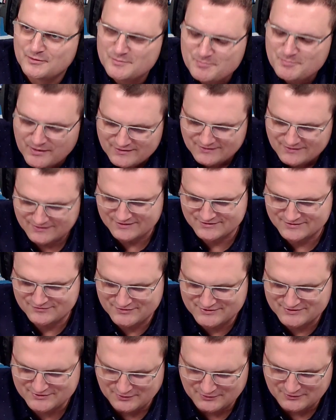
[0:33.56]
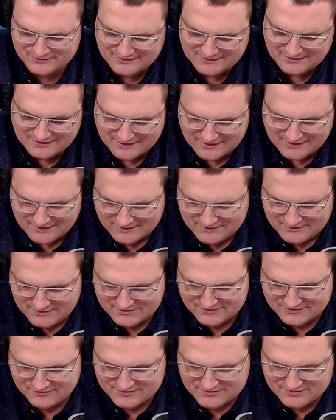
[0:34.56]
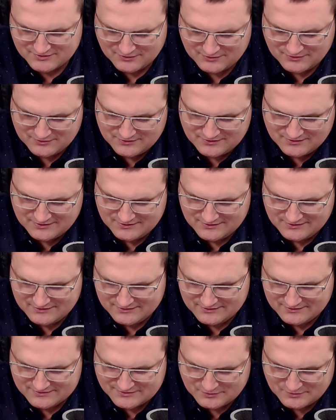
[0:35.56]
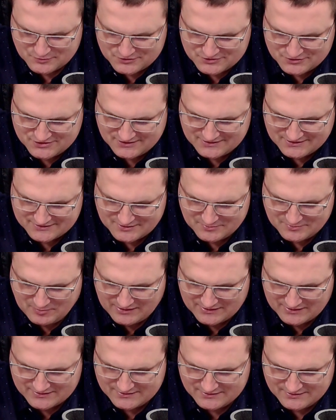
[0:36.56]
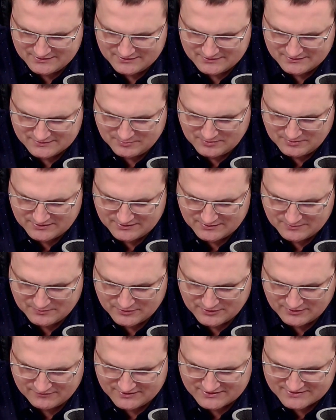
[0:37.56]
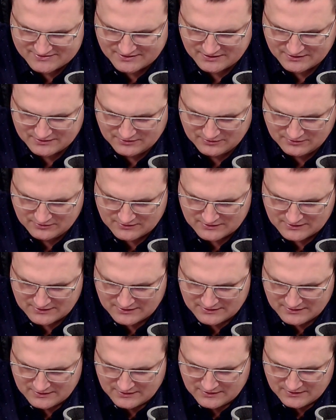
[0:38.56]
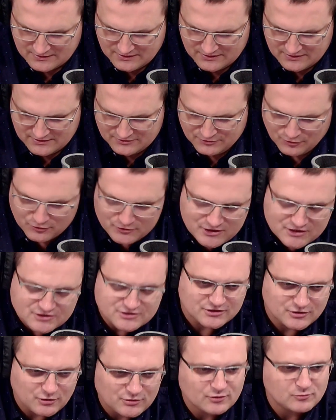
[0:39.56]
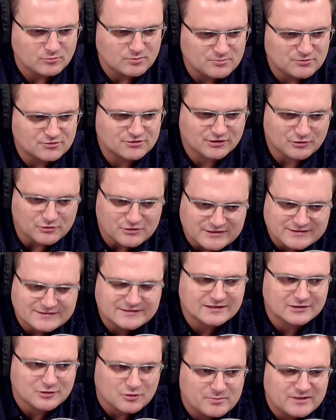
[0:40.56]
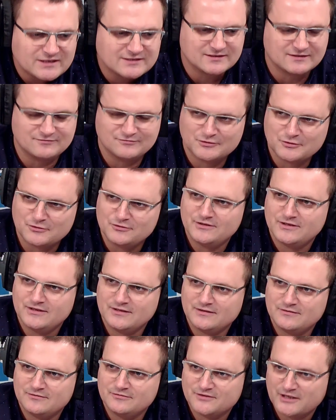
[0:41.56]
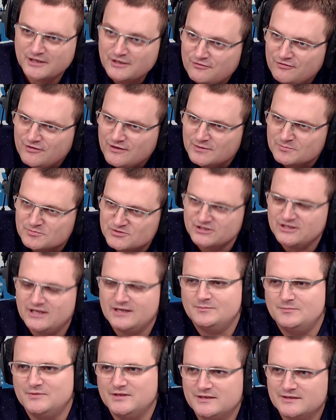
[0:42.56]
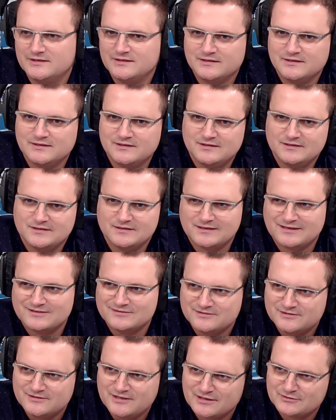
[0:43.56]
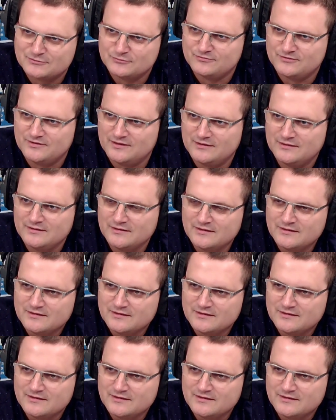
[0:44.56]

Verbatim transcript: i pani nazwisko, i, i nazwisko e, założyciela tej partii, pana Morawieckiego. E, no i jeszcze dodałbym do tego jedyna kobieta w gronie, w tej chwili przynajmniej, e, kandydatów na